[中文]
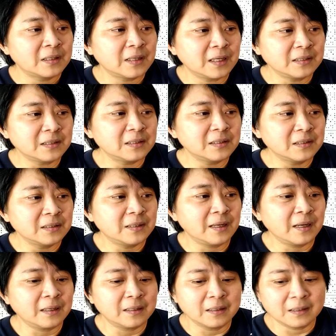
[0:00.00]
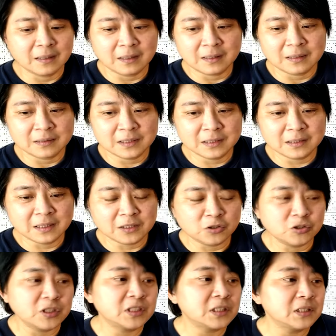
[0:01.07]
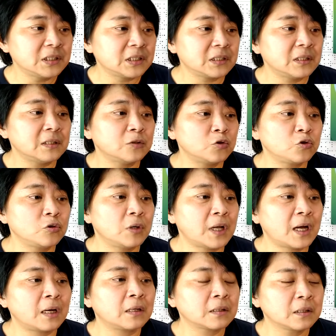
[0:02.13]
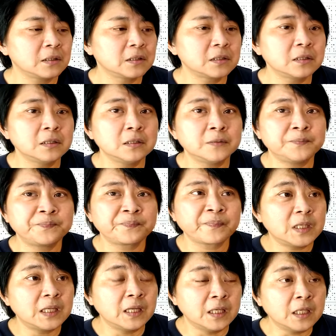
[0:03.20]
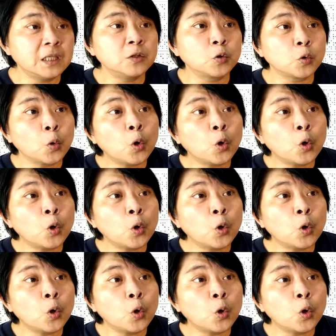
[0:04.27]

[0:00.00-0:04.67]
但是那个清水寺值得去了，可是。人很